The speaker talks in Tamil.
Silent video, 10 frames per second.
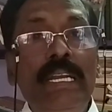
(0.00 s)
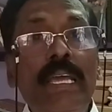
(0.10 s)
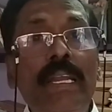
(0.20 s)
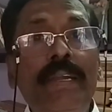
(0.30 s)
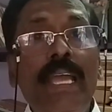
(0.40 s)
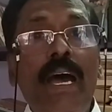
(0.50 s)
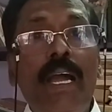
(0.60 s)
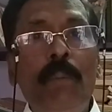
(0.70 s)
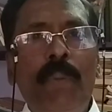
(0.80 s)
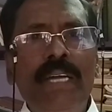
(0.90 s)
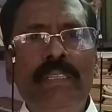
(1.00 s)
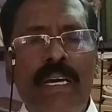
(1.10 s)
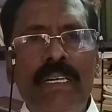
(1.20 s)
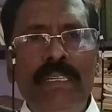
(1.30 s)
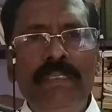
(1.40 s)
நேரடியாக
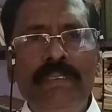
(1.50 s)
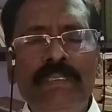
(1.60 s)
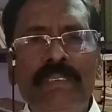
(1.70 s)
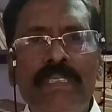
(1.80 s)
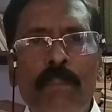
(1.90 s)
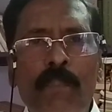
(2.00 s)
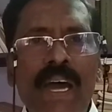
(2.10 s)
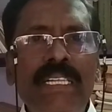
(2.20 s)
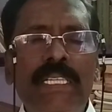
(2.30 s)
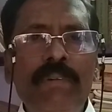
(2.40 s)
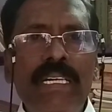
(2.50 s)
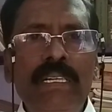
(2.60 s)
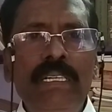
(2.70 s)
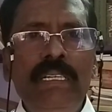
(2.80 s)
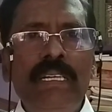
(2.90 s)
பார்த்தார்கள் பார்த்தவர்கள்